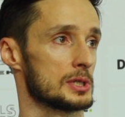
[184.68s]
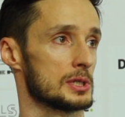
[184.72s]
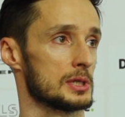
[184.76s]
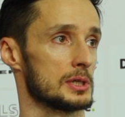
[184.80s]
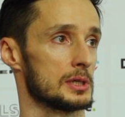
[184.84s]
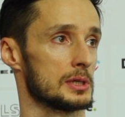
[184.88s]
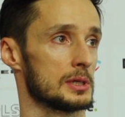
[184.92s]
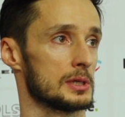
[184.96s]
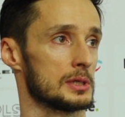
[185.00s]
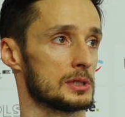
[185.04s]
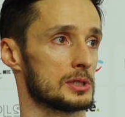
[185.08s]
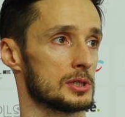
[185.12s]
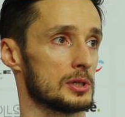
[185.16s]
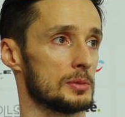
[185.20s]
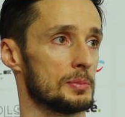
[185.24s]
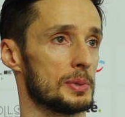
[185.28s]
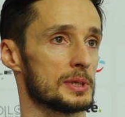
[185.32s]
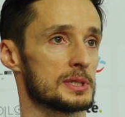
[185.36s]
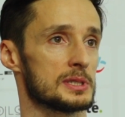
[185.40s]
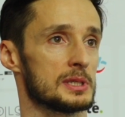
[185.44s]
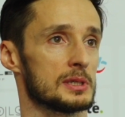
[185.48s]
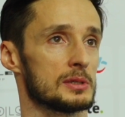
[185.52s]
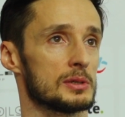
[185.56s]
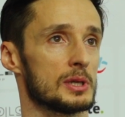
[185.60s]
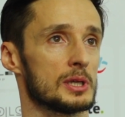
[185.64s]
się, się
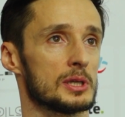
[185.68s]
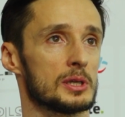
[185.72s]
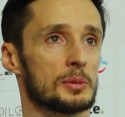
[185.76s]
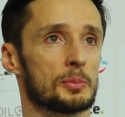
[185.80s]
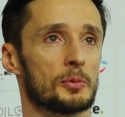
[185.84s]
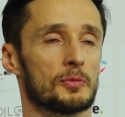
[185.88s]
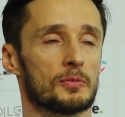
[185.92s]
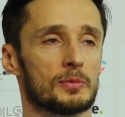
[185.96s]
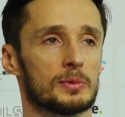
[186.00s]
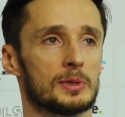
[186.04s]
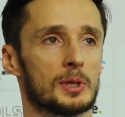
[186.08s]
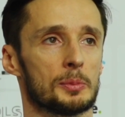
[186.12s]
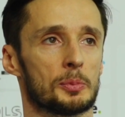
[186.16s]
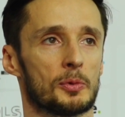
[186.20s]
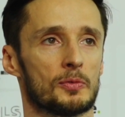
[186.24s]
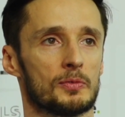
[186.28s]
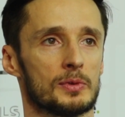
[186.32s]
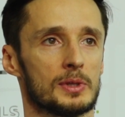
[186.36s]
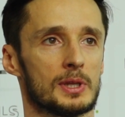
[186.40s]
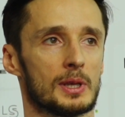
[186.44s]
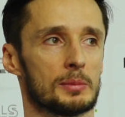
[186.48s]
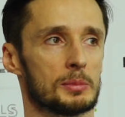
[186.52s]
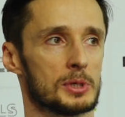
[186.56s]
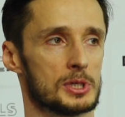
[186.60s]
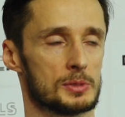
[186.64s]
obecnie, ona nie, nie
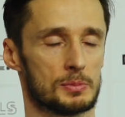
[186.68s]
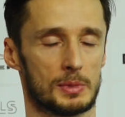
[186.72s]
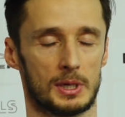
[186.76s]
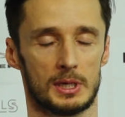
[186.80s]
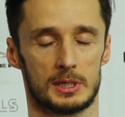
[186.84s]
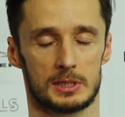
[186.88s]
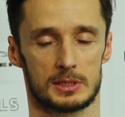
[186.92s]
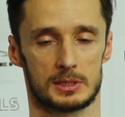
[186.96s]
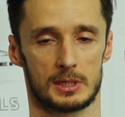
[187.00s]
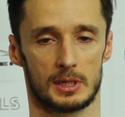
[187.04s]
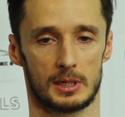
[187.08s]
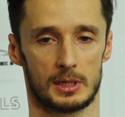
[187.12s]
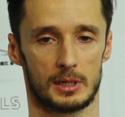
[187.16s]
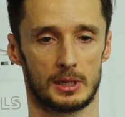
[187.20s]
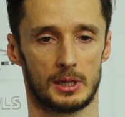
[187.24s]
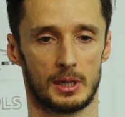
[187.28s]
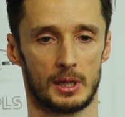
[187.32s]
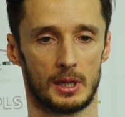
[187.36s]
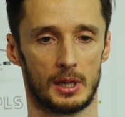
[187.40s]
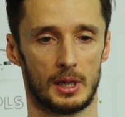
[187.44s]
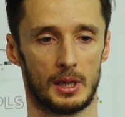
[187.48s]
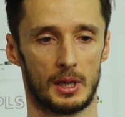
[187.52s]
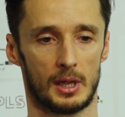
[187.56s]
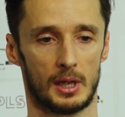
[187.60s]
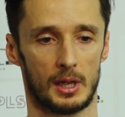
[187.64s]
powinna mieć miejsca.
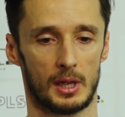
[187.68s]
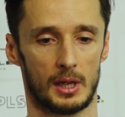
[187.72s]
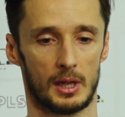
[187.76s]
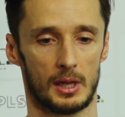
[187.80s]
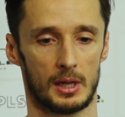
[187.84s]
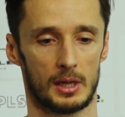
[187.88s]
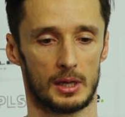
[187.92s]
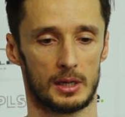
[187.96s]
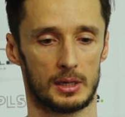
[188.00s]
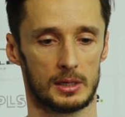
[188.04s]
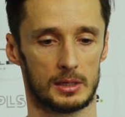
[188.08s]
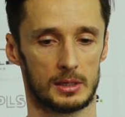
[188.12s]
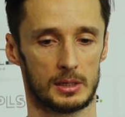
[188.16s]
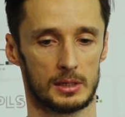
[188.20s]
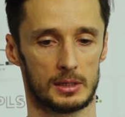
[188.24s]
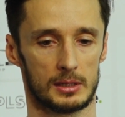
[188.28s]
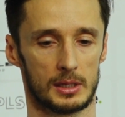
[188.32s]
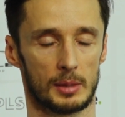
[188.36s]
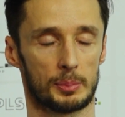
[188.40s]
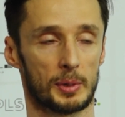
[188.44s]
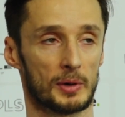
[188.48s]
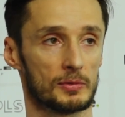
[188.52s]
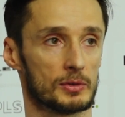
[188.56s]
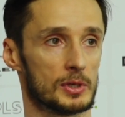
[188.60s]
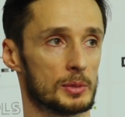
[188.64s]
Y,
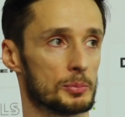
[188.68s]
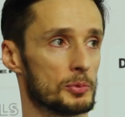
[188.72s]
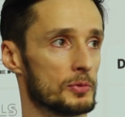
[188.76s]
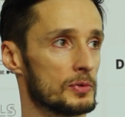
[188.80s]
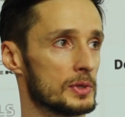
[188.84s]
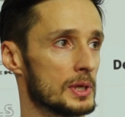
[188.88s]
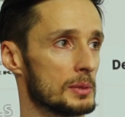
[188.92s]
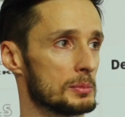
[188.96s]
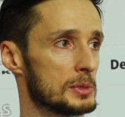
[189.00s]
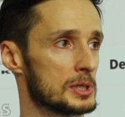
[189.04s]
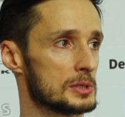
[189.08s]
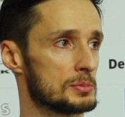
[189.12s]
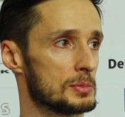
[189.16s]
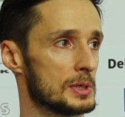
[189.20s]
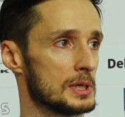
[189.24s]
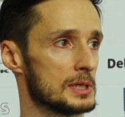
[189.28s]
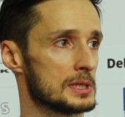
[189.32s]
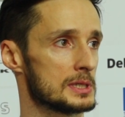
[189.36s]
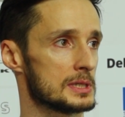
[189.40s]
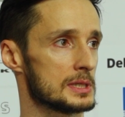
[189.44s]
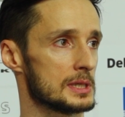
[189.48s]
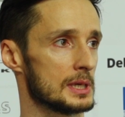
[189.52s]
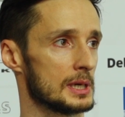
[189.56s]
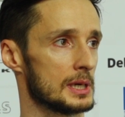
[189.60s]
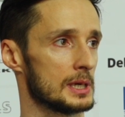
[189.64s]
naprawdę nie powinna mieć
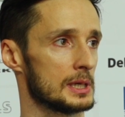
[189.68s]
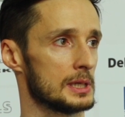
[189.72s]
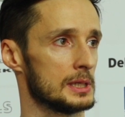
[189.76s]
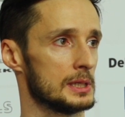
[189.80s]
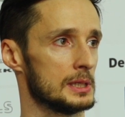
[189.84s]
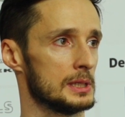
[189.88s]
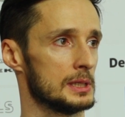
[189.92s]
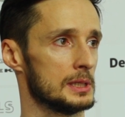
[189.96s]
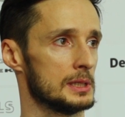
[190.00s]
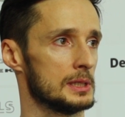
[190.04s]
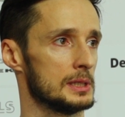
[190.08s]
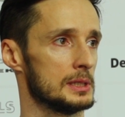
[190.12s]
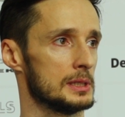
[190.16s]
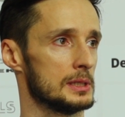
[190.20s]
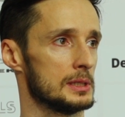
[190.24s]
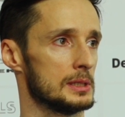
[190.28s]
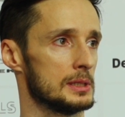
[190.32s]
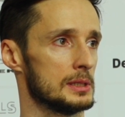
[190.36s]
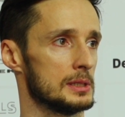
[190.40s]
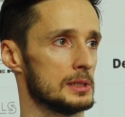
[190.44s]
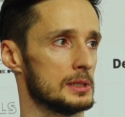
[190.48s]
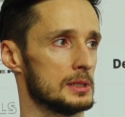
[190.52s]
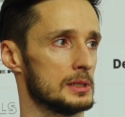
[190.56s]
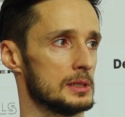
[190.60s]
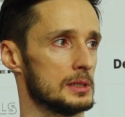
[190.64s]
miejsca
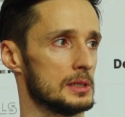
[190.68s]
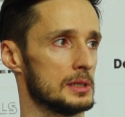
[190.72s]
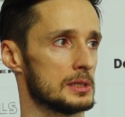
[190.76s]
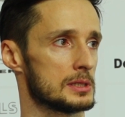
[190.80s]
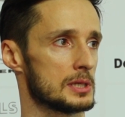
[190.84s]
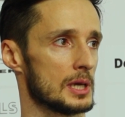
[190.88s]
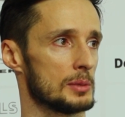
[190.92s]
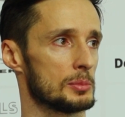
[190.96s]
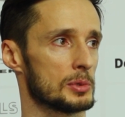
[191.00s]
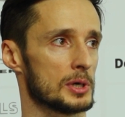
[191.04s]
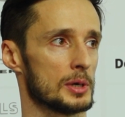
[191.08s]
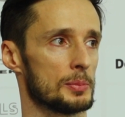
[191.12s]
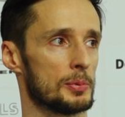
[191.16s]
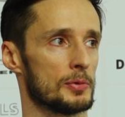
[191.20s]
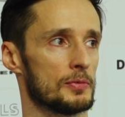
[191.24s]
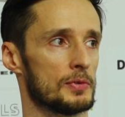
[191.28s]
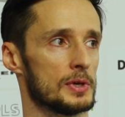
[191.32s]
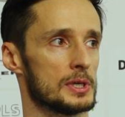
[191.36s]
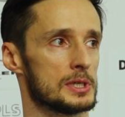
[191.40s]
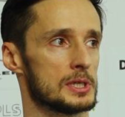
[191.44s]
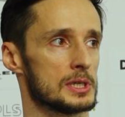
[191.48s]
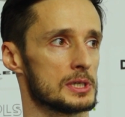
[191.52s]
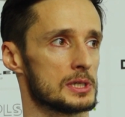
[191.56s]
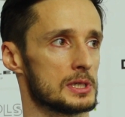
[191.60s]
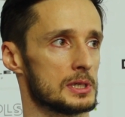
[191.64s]
i, i co ja mogę
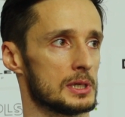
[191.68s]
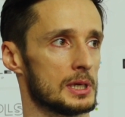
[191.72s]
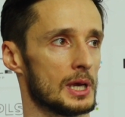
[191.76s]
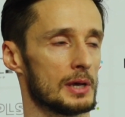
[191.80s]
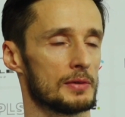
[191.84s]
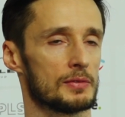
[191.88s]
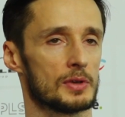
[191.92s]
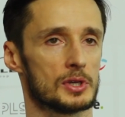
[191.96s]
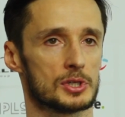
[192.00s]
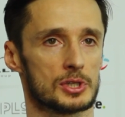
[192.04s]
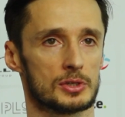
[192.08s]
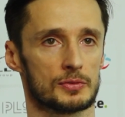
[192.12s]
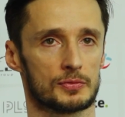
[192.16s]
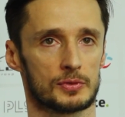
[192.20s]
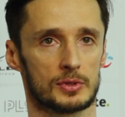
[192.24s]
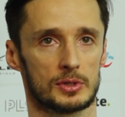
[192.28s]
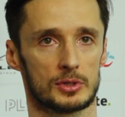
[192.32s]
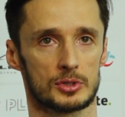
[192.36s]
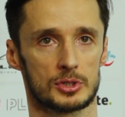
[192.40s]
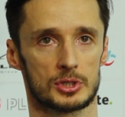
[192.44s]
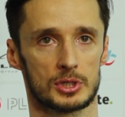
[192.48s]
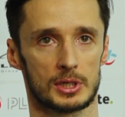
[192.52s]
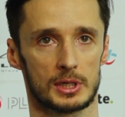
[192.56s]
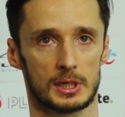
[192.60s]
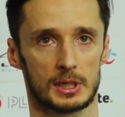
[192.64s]
powiedzieć? Ja wierzę w
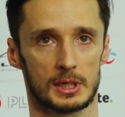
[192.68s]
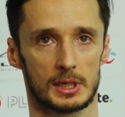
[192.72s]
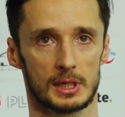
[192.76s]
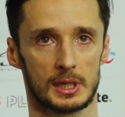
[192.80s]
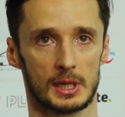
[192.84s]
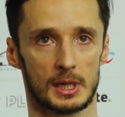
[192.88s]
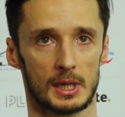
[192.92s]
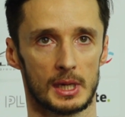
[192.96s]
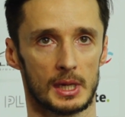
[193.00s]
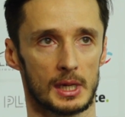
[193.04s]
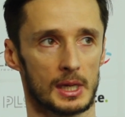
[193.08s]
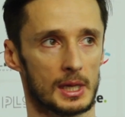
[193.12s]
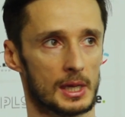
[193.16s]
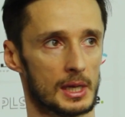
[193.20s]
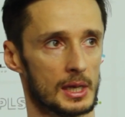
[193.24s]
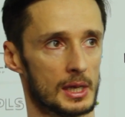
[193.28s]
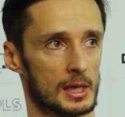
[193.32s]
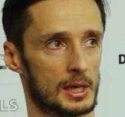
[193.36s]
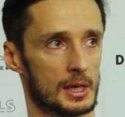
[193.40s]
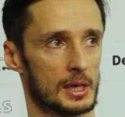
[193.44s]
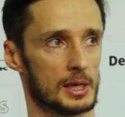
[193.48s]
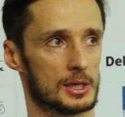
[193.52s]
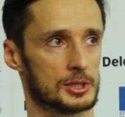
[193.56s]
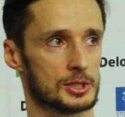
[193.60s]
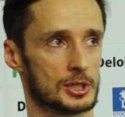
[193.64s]
to, że,
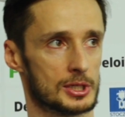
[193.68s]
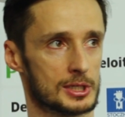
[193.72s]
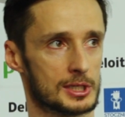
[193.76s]
że